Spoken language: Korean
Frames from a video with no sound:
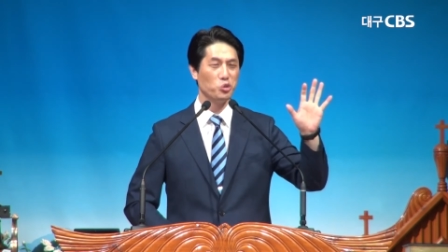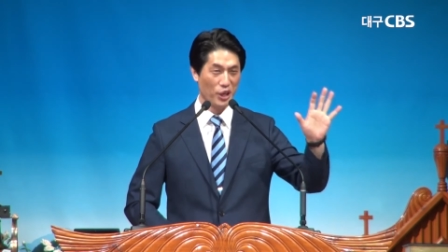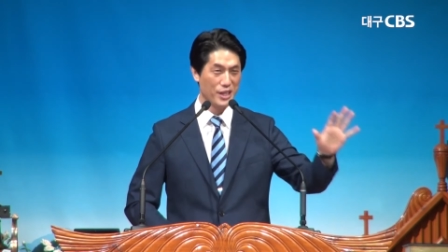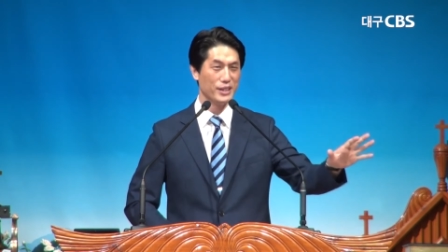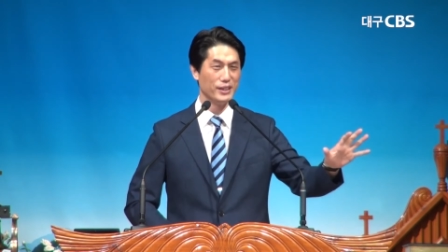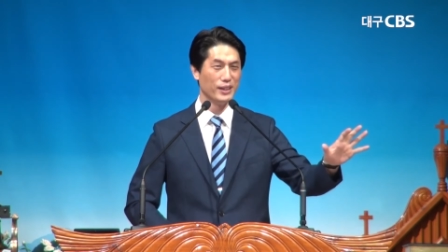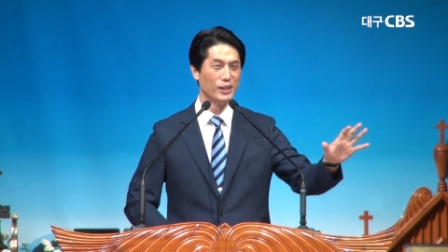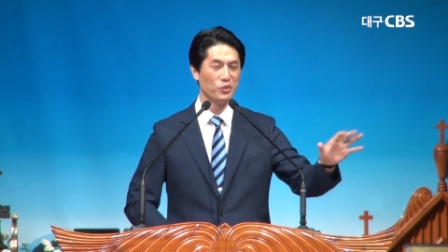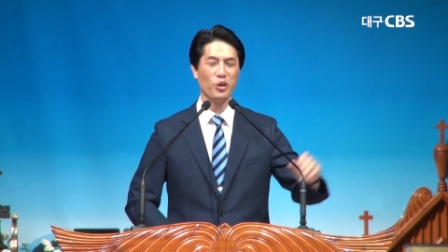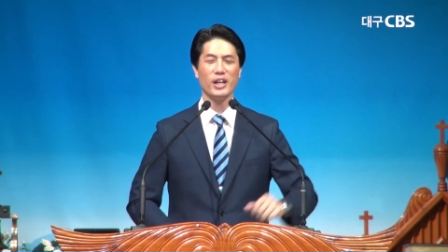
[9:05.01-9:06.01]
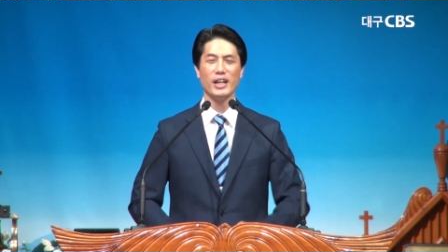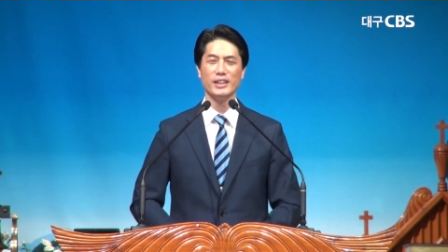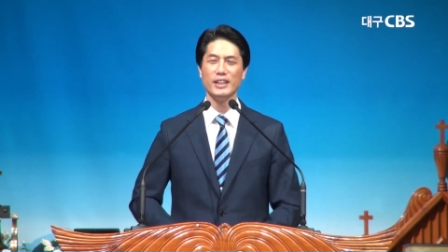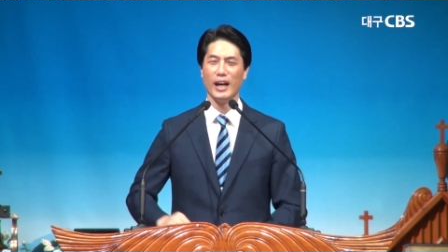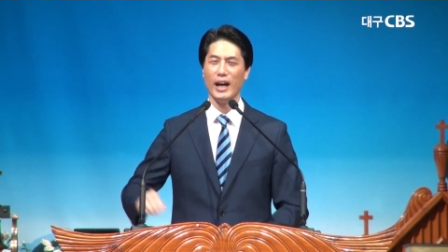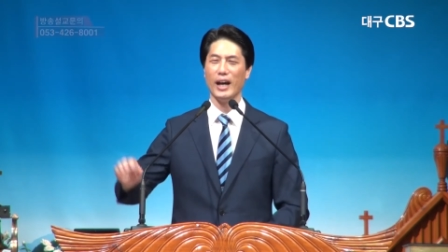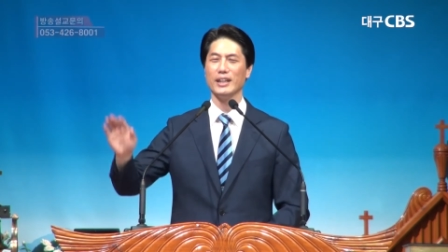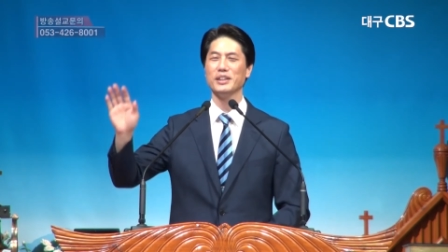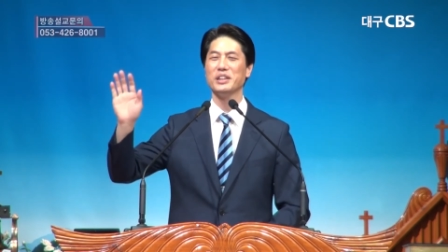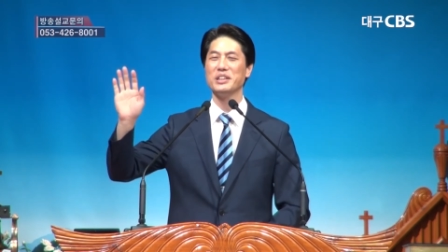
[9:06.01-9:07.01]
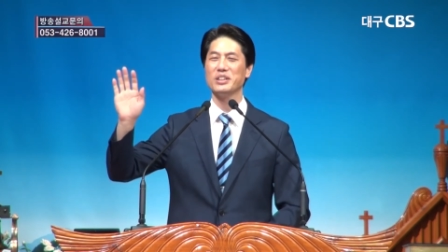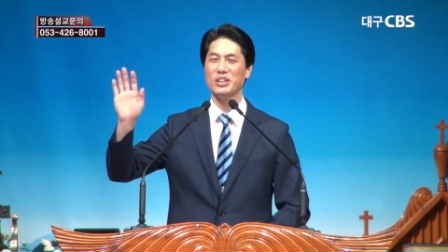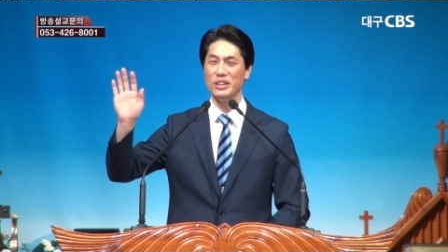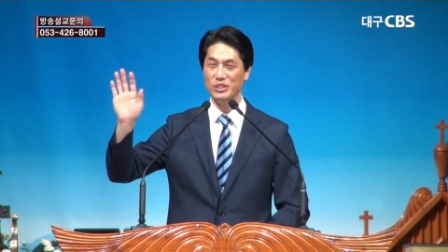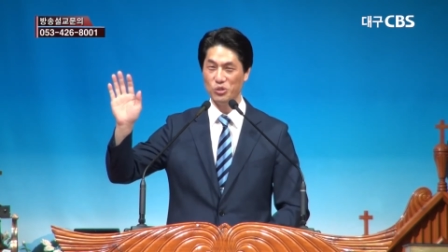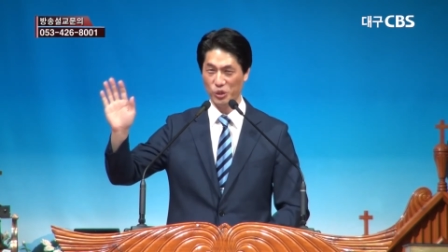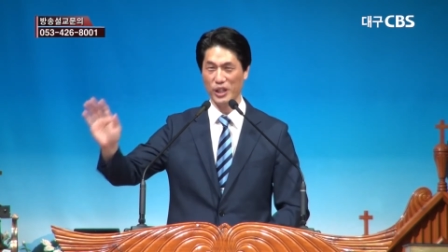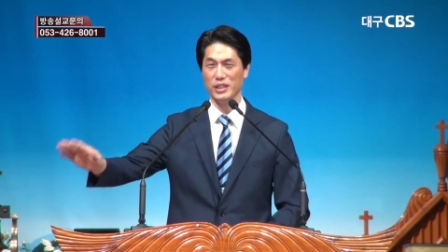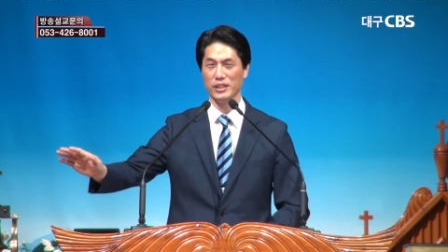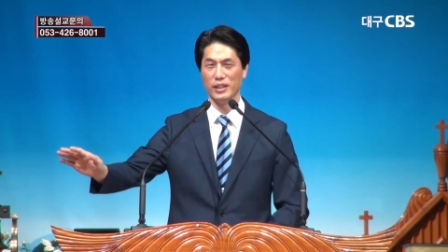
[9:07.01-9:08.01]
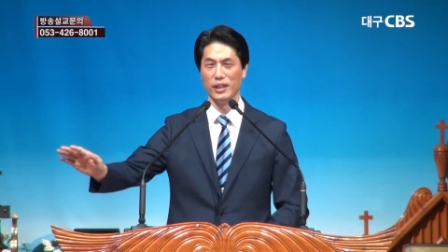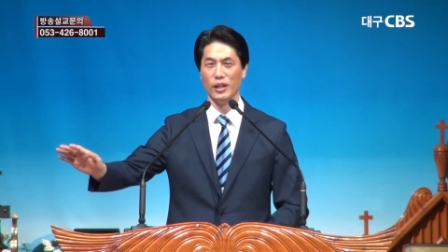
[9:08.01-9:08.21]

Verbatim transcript: 죄인, 또 하나는 안 들킨 죄인.